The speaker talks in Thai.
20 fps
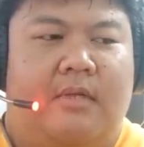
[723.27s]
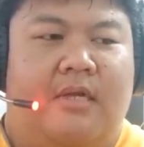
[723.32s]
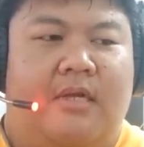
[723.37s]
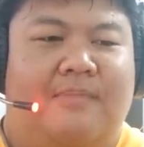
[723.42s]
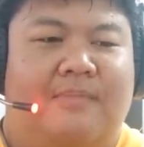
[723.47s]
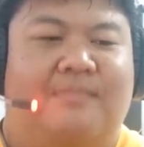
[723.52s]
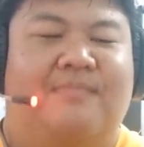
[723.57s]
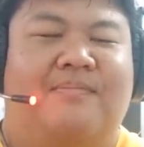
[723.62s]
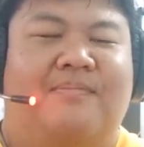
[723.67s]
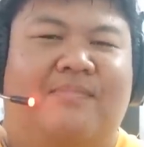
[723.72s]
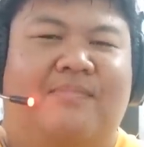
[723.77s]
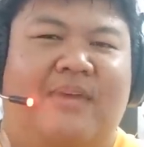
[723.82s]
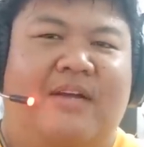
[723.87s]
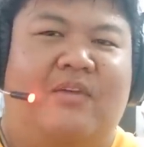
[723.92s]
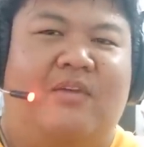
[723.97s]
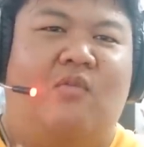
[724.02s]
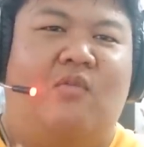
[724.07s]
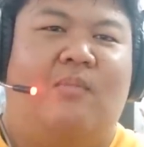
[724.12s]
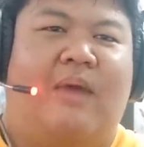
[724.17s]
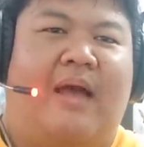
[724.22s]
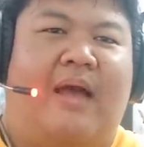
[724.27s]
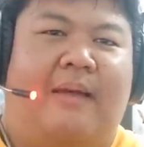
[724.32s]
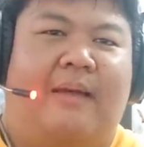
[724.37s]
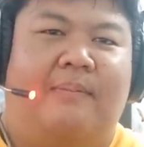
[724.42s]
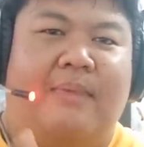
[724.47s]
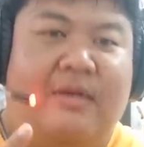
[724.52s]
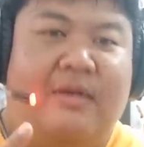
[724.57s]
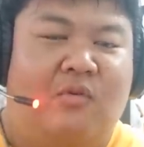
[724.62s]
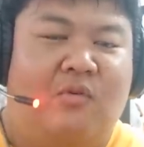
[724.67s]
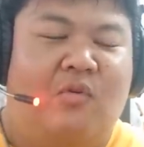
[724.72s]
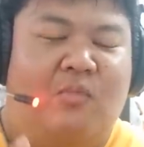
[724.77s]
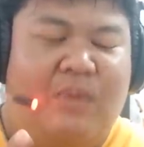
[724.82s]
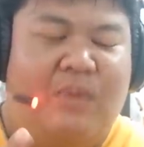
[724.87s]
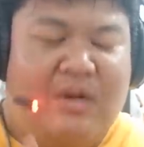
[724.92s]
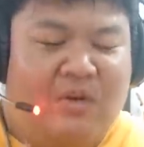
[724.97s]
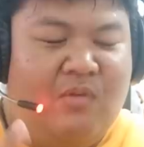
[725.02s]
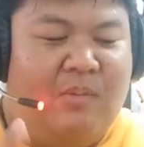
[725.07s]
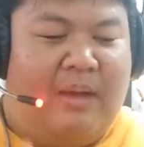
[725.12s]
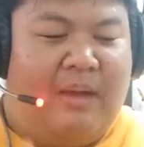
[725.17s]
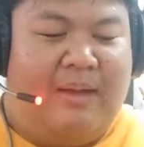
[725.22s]
ลืมเพิ่งดูมาเพิ่งดู
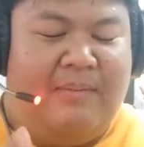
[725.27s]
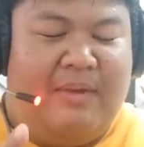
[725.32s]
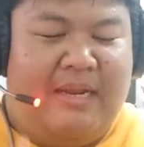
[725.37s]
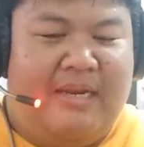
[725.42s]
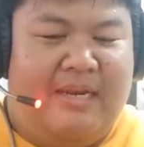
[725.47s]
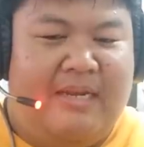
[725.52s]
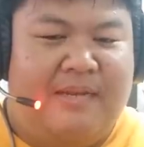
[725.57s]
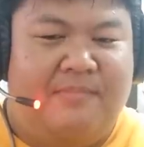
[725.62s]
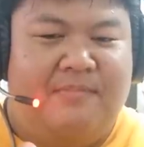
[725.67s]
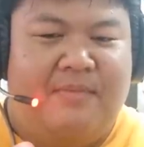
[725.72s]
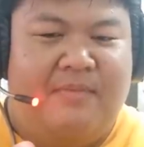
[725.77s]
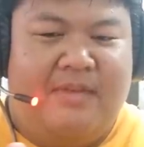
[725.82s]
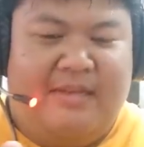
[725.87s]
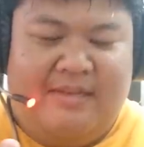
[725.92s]
เพิ่งดูมาไม่ได้ลืม